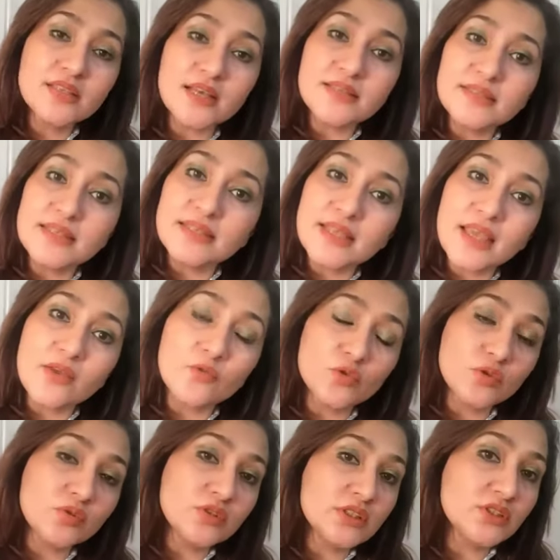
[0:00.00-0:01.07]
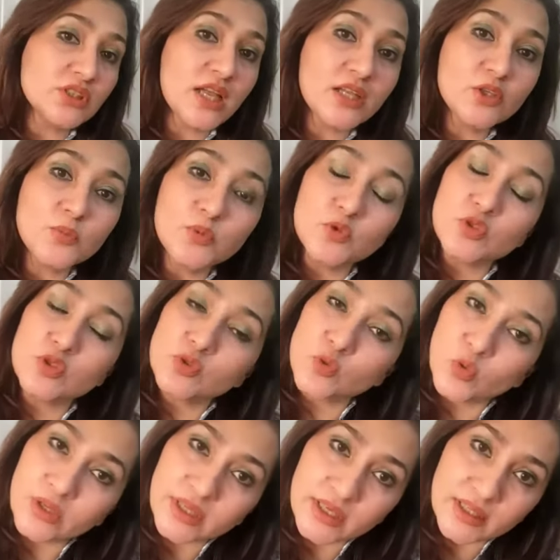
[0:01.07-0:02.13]
चांसेस हैं चाइल्ड अब्यूज
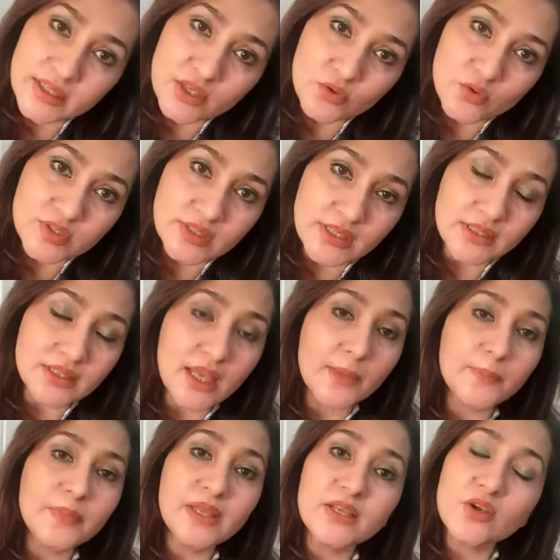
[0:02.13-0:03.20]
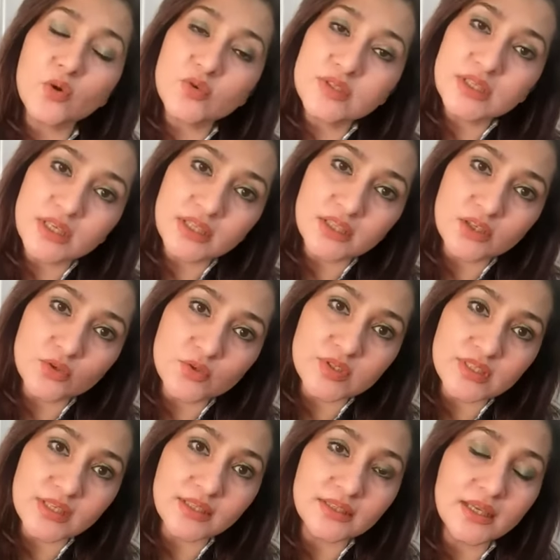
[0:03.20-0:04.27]
स्कूल के अंदर हो सकता है प्ले के अंदर हो
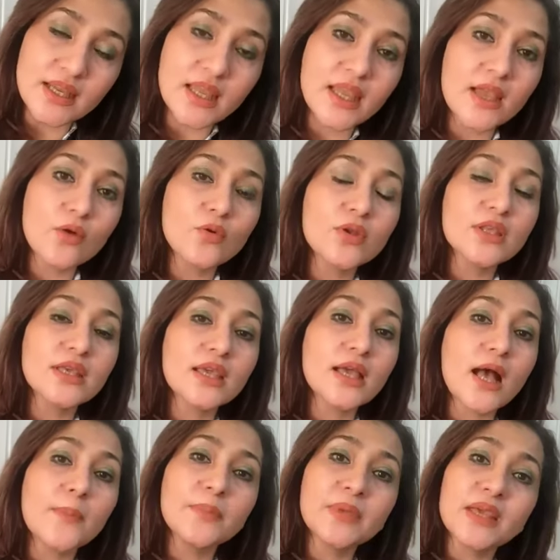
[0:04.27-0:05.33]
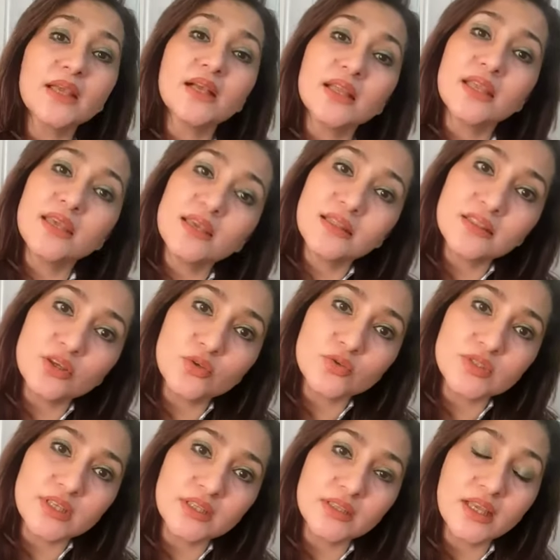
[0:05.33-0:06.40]
सकता है उनके आपके घर के अंदर
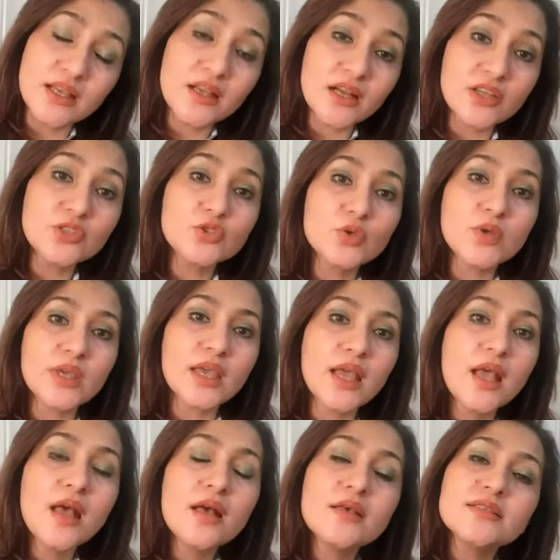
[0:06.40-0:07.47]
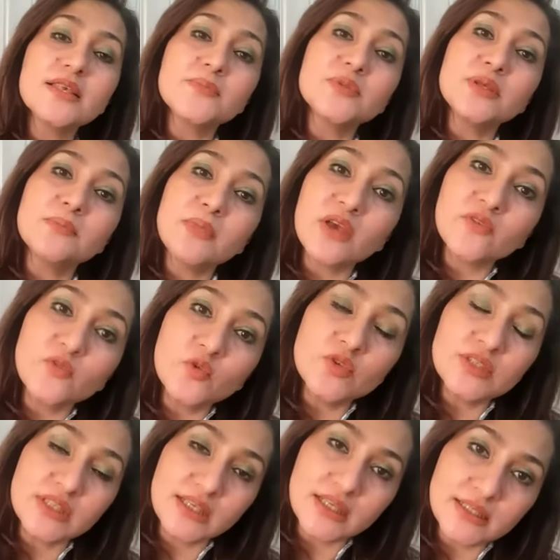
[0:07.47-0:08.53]
हो सकता है घर जो कि सबसे
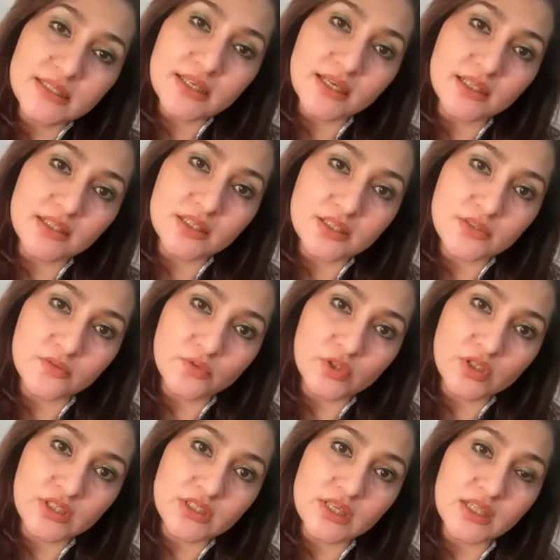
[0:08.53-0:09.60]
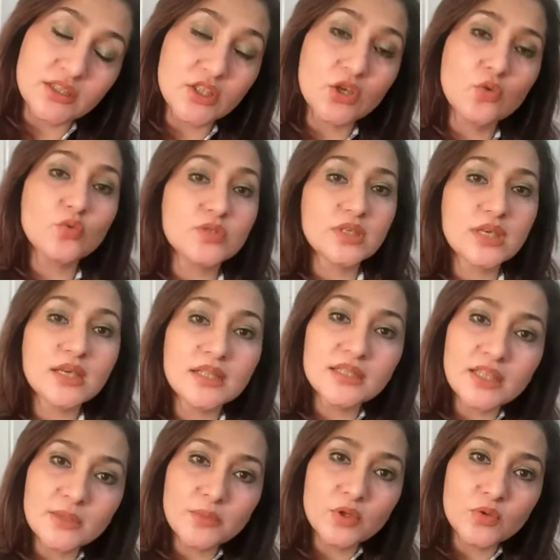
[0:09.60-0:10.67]
महफूज तरीन जगह तस्वुर की जाती है उसके
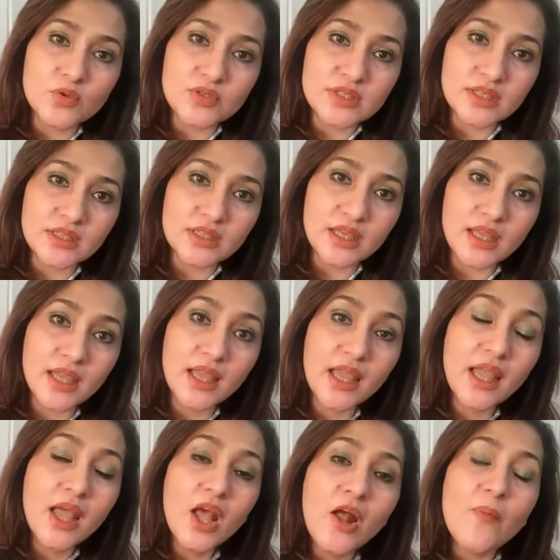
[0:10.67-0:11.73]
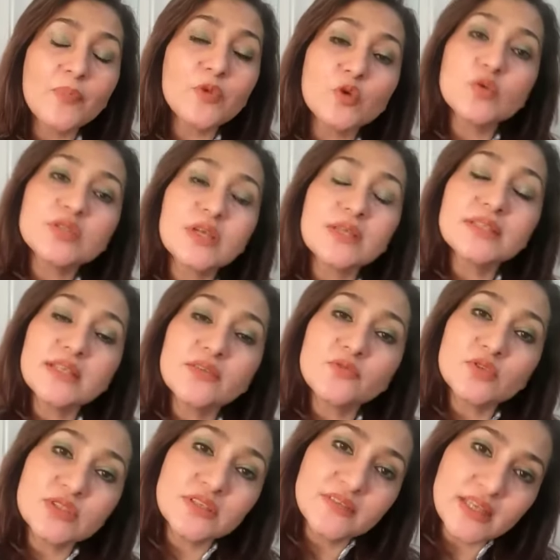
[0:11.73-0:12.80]
अंदर भी हो सकता है तो उसका
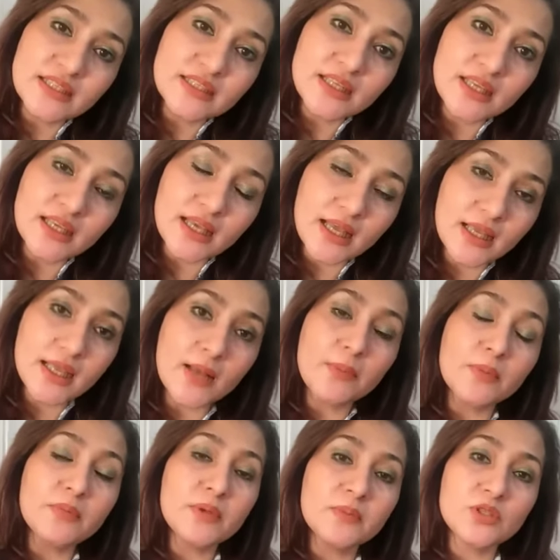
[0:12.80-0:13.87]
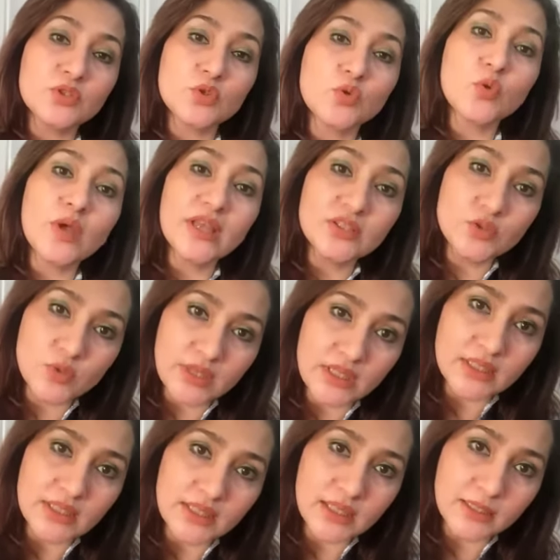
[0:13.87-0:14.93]
सिर्फ और सिर्फ यही तरीका है कि हम अपने बच्चों को
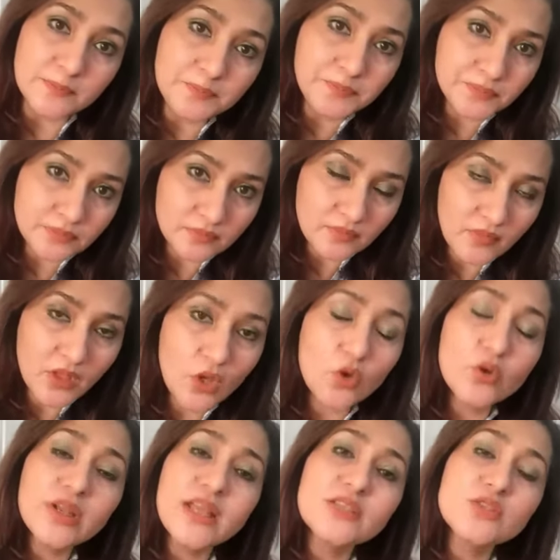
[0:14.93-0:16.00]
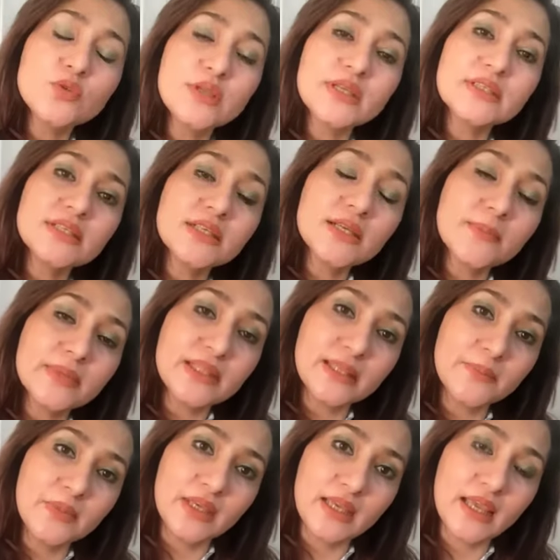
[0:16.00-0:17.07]
एजुकेट करें और एजुकेशन का
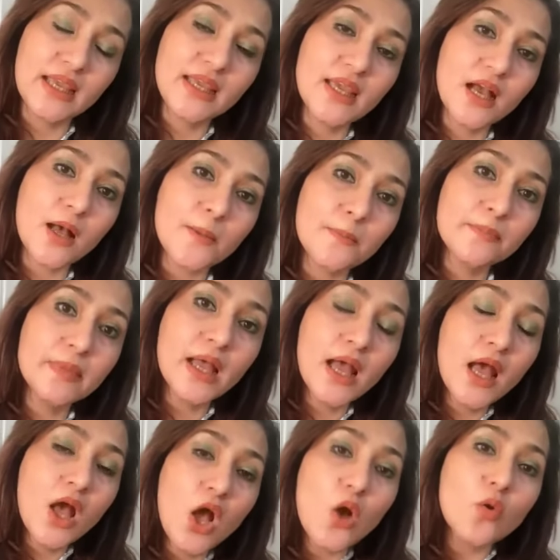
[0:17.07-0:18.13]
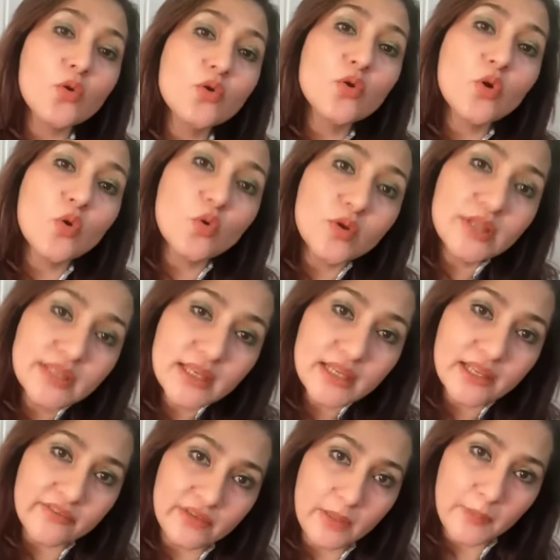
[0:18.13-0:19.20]
मतलब ये है कि हम उनको उनके
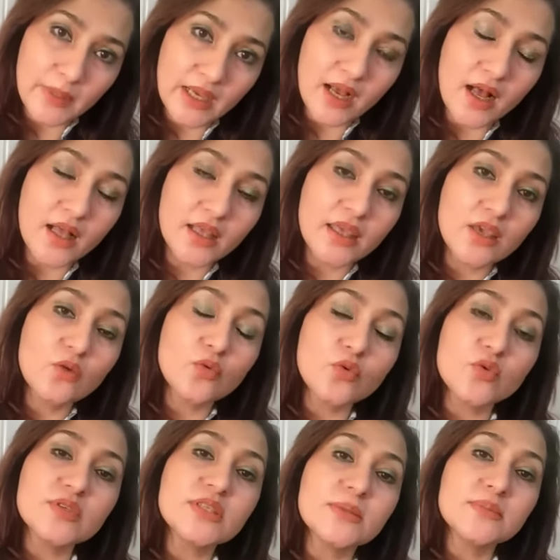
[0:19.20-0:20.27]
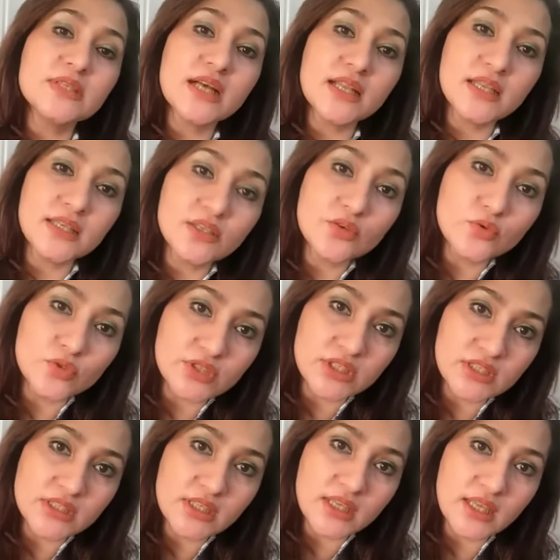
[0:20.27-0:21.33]
लेवल पे आके उनको समझाने की
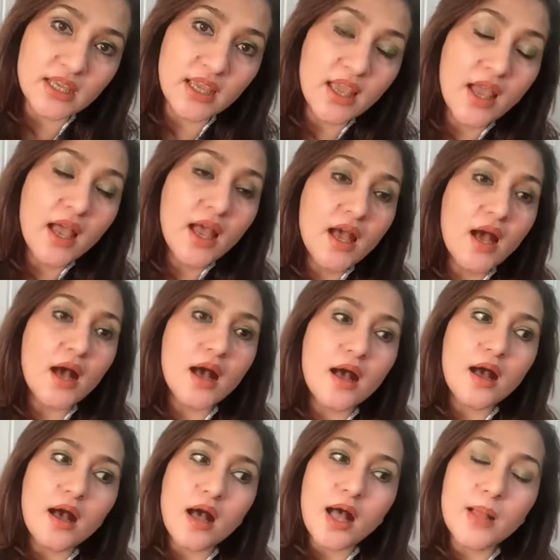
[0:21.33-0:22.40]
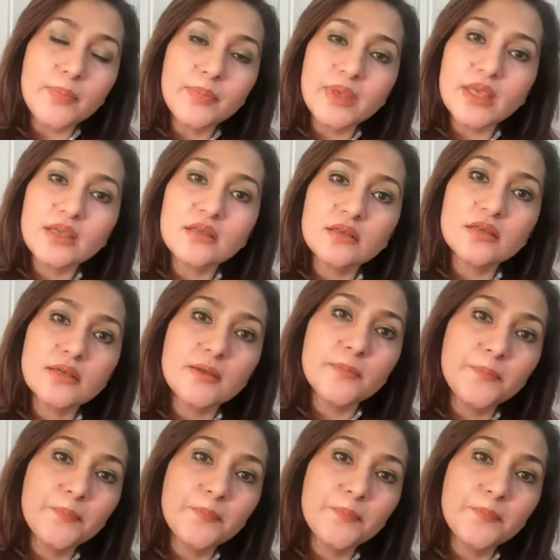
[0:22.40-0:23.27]
कोशिश करें आप एक